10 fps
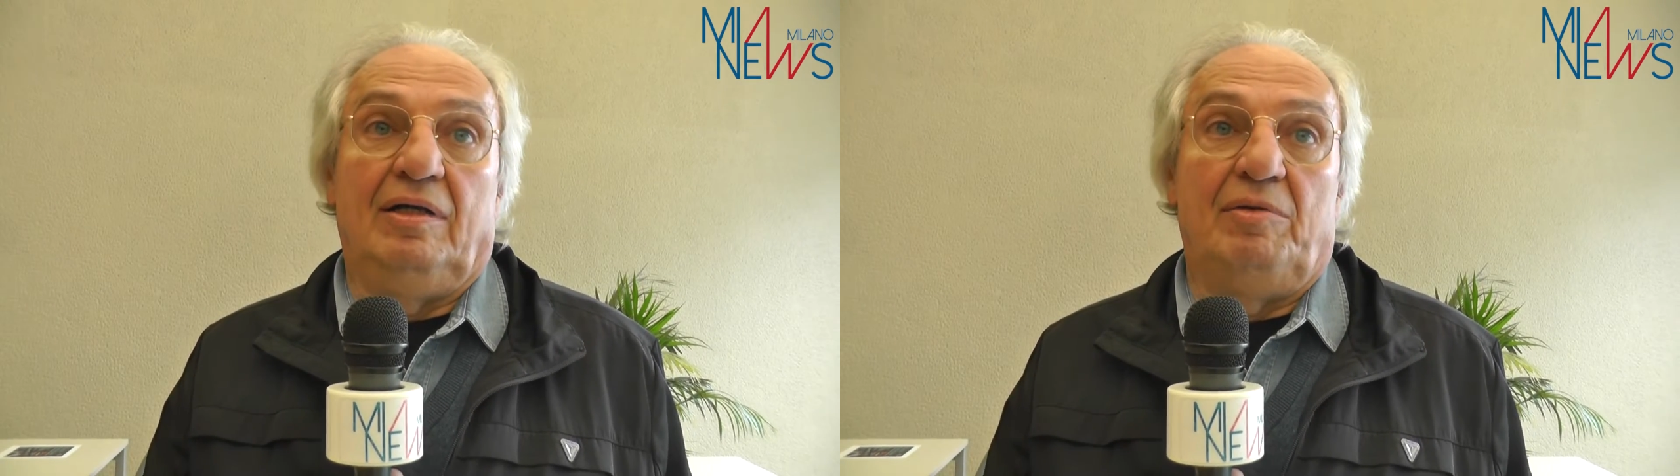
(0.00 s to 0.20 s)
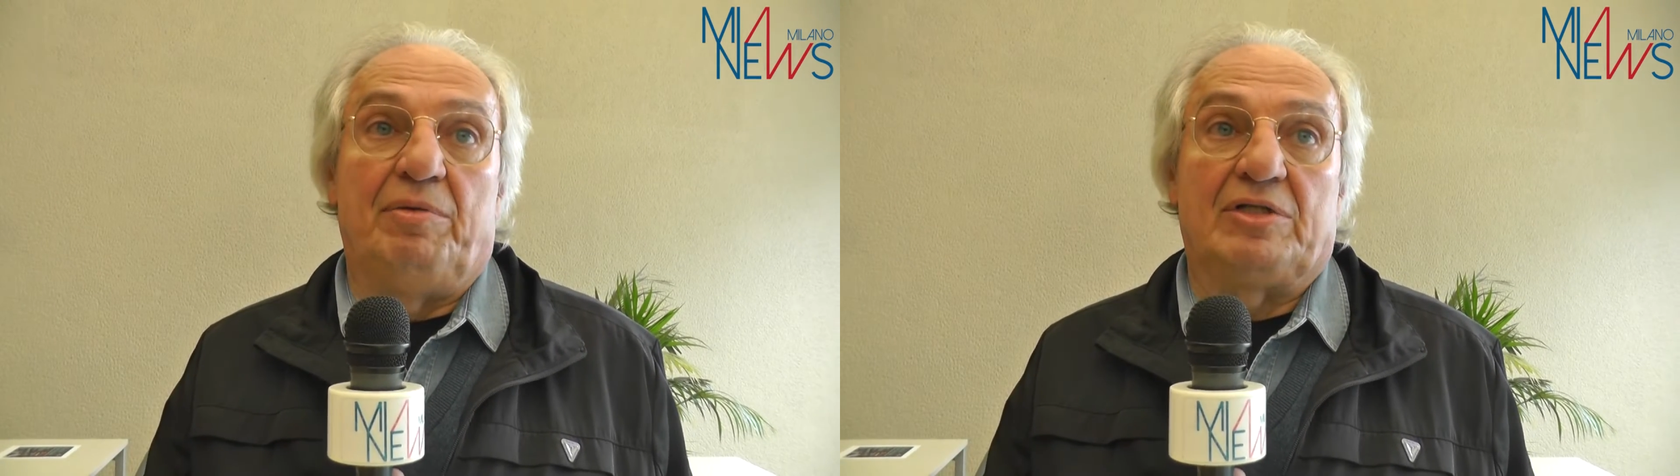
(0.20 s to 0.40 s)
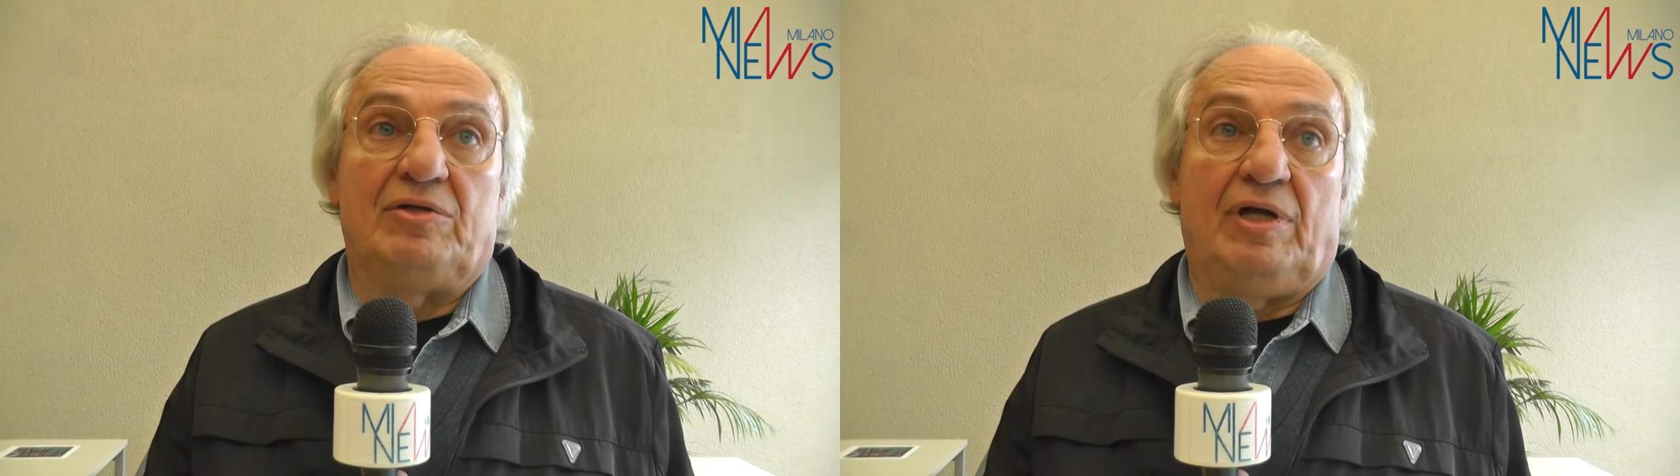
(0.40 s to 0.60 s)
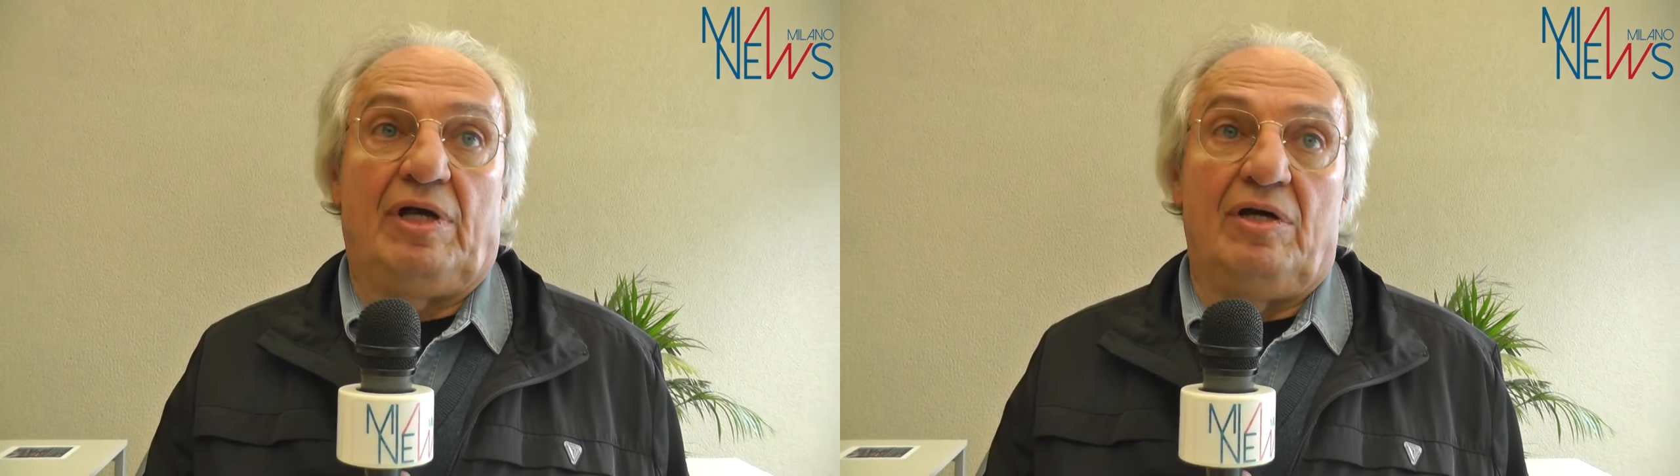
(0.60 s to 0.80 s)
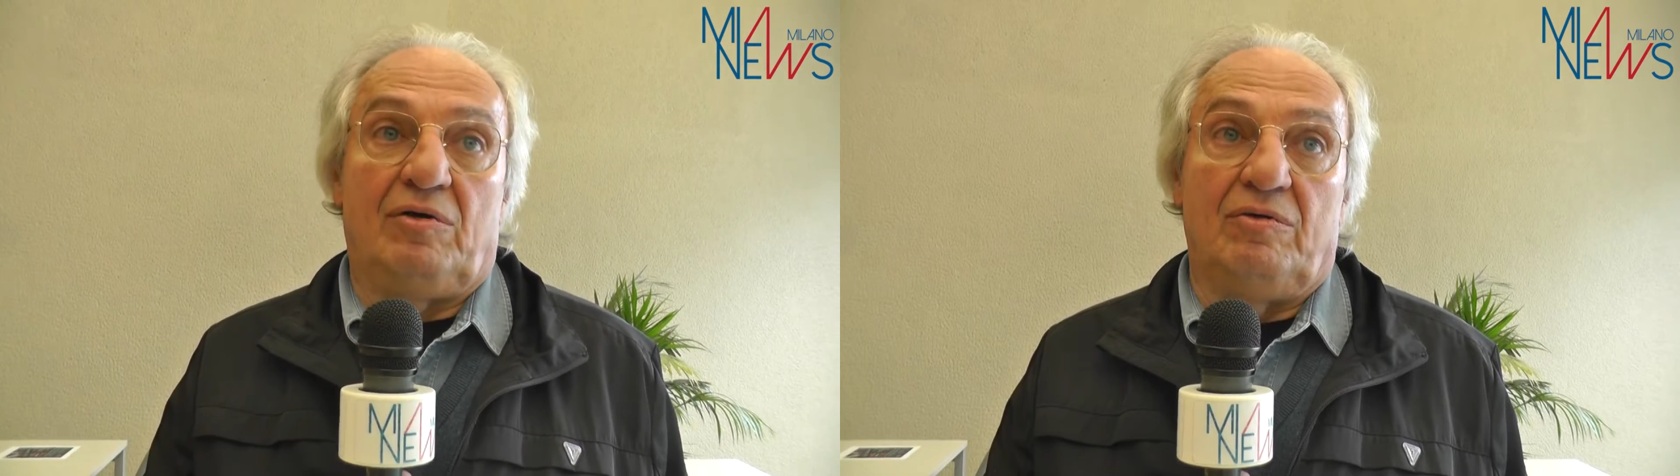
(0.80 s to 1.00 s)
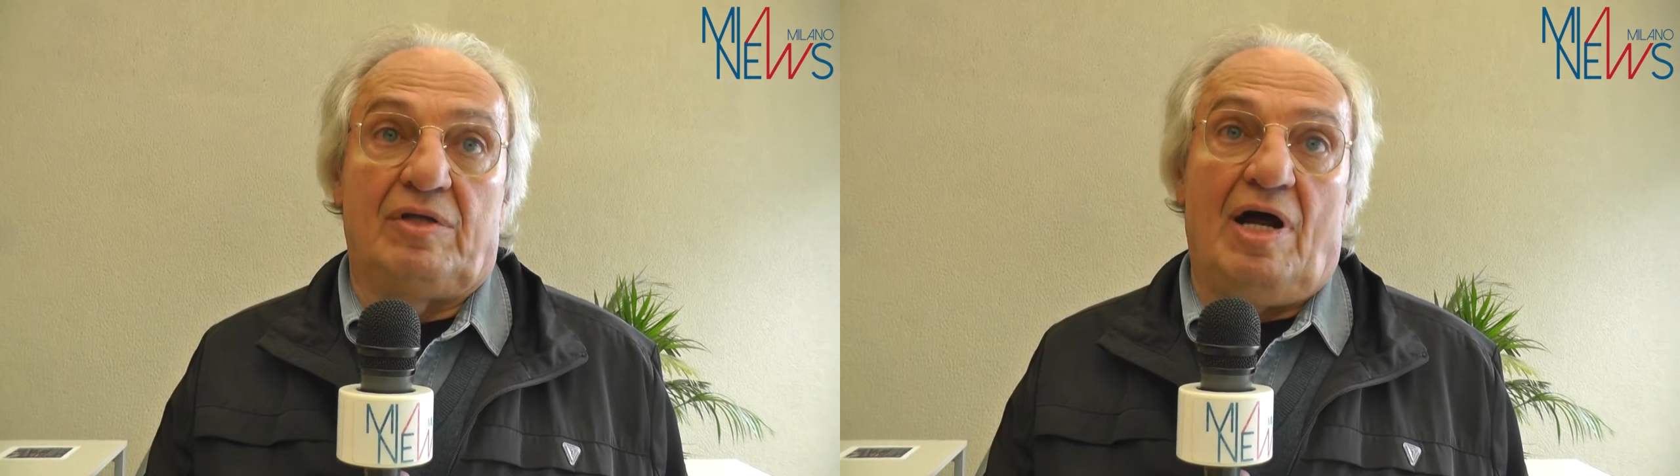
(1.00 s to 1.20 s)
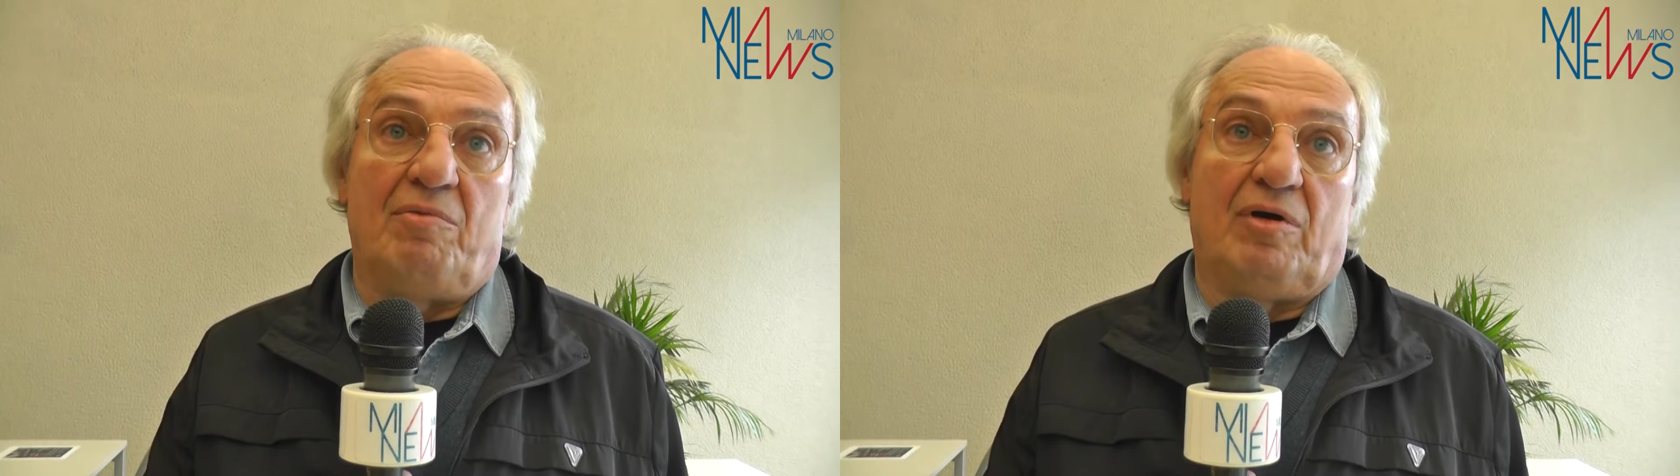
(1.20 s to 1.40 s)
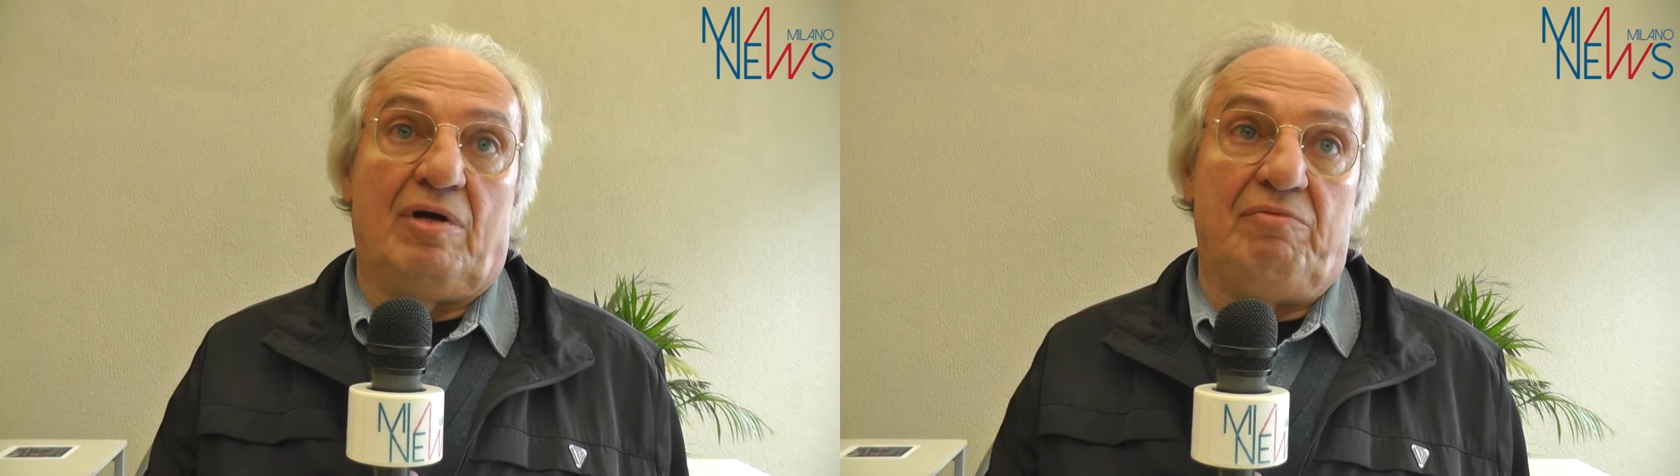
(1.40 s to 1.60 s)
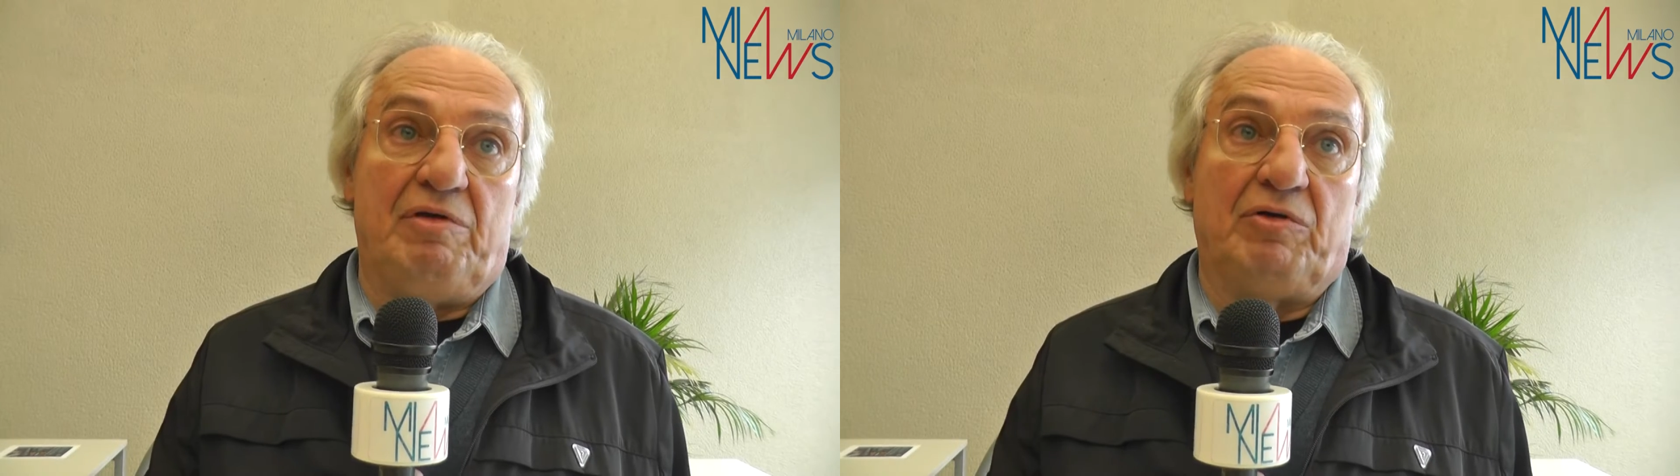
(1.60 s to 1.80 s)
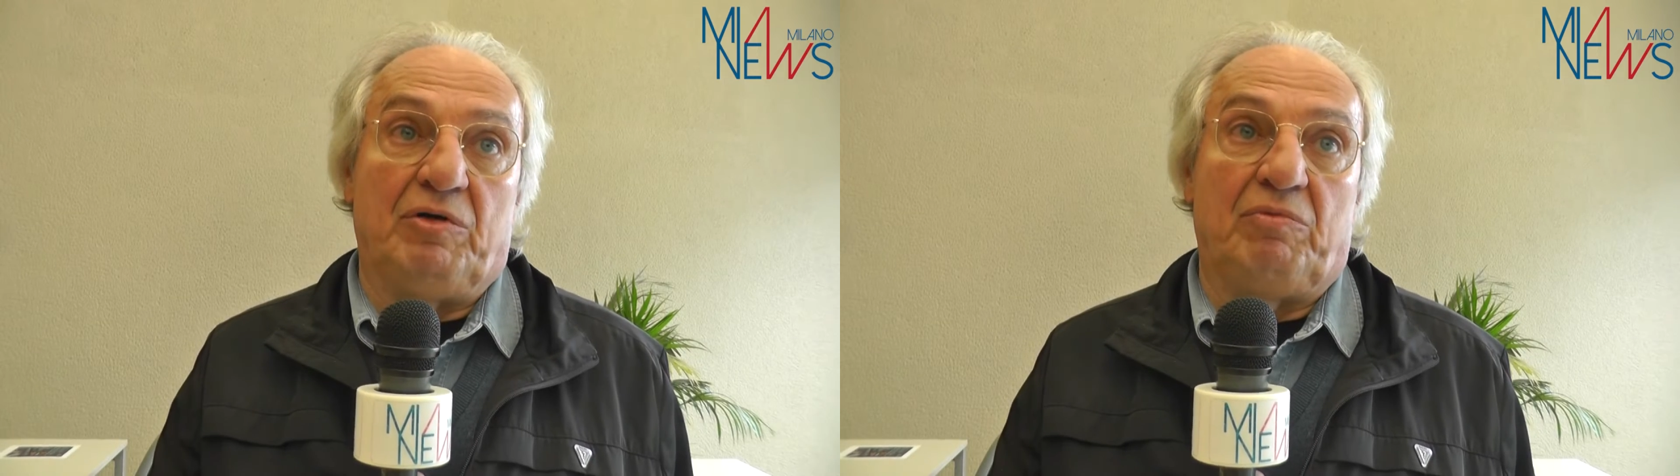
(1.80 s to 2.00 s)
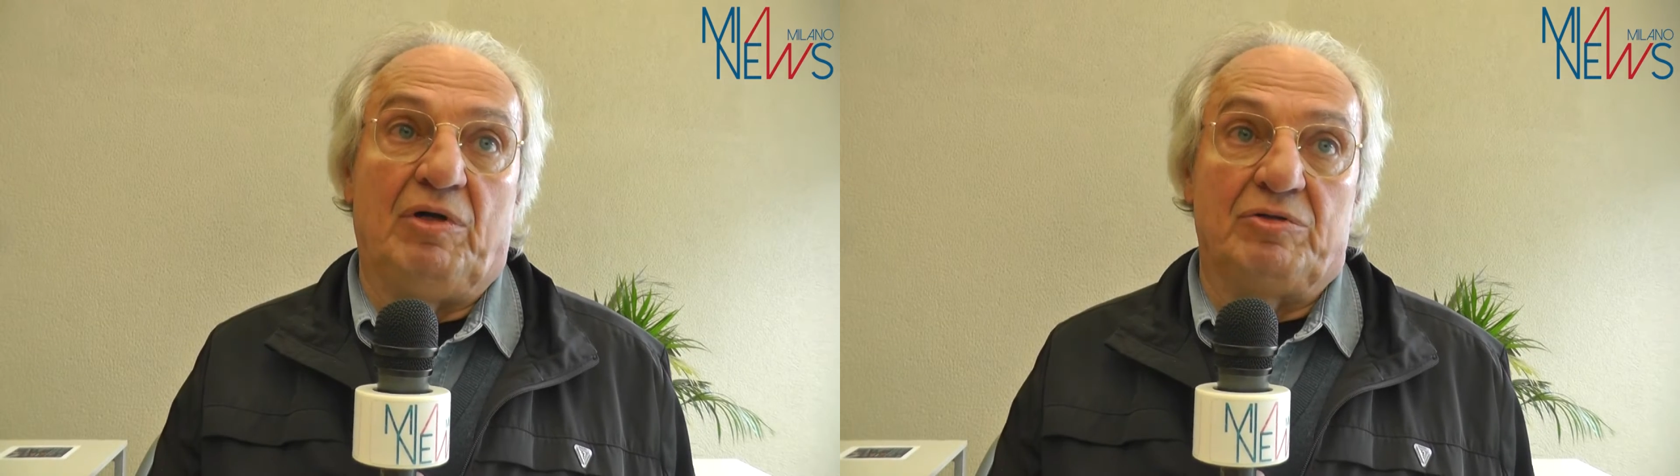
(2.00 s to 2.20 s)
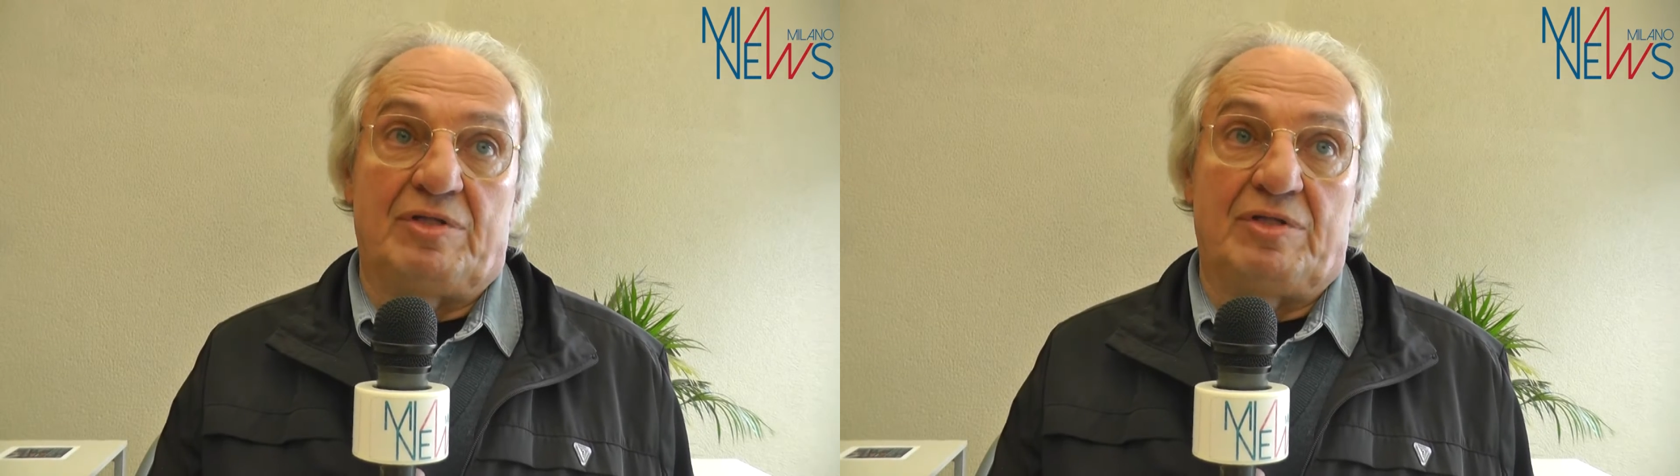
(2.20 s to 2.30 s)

le persone che incontriamo che vivono quello